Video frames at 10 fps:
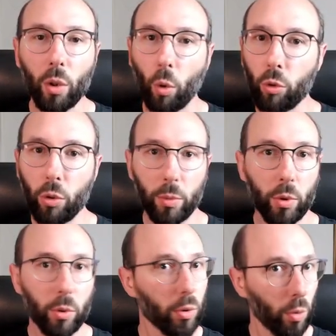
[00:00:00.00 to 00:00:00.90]
Grosso
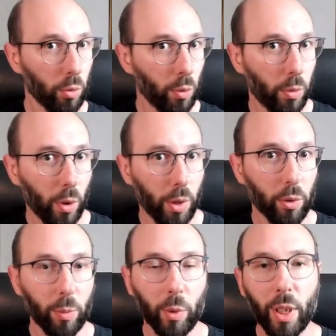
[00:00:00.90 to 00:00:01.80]
modo, ce qu'on trouve dans la
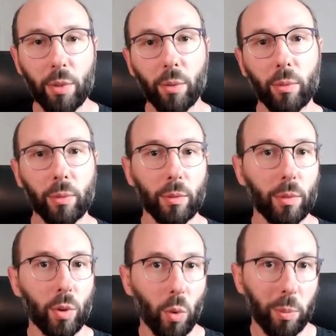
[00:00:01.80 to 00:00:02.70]
documentation,
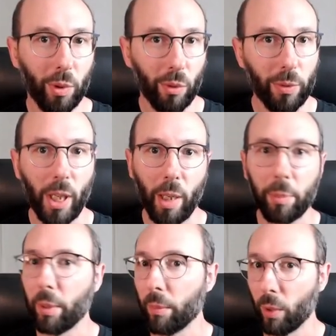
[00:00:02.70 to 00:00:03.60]
ce qu'on peut en faire
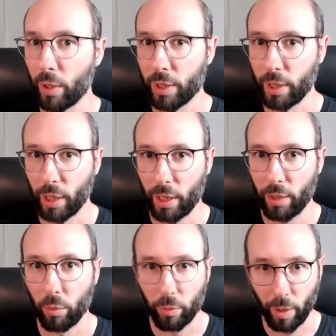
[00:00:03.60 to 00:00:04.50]
rapidement, etc.
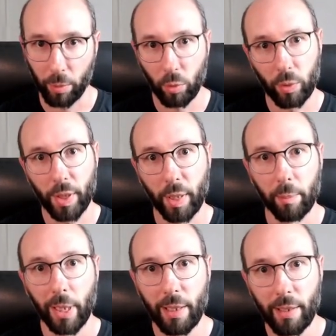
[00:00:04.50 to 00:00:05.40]
Donc vraiment tout ce qui est
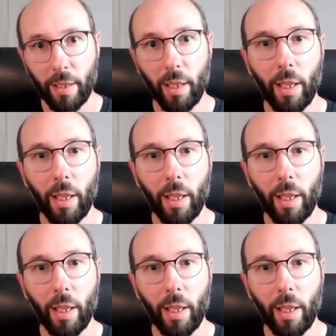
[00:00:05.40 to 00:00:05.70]
base.